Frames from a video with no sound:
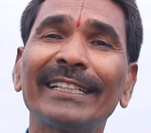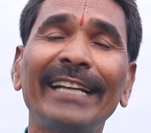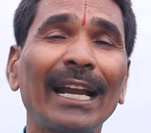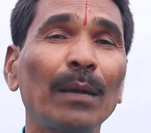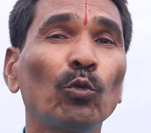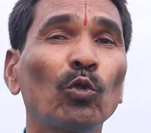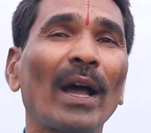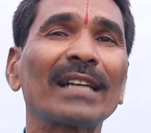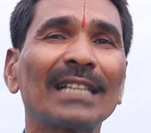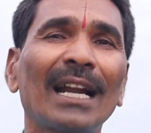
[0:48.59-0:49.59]
త్రీ అనే మూడు
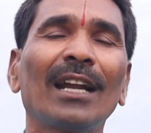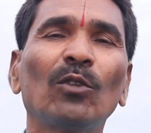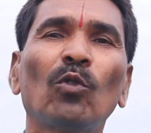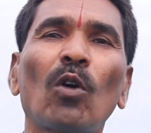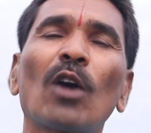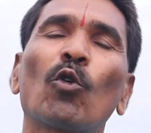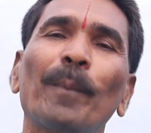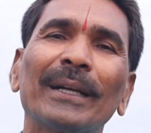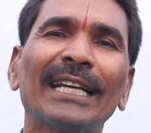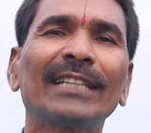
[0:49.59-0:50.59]
అక్షరాలను ఒక
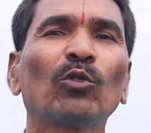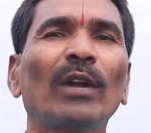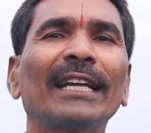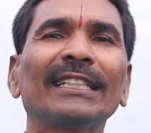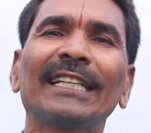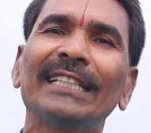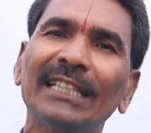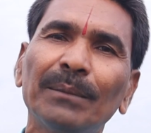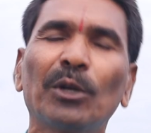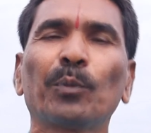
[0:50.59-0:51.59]
గొప్ప జాతి కులానికి
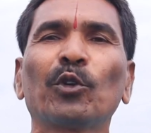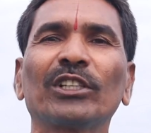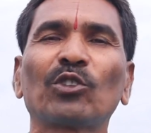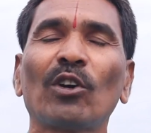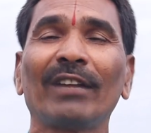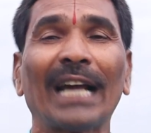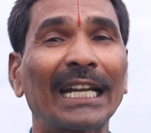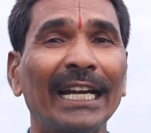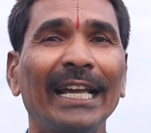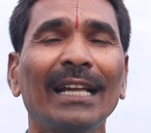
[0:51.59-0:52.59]
చెందింది మీరు పూరించుకోవాలి
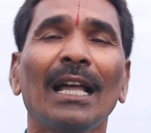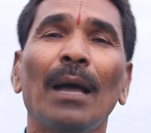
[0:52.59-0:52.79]
అట్లనే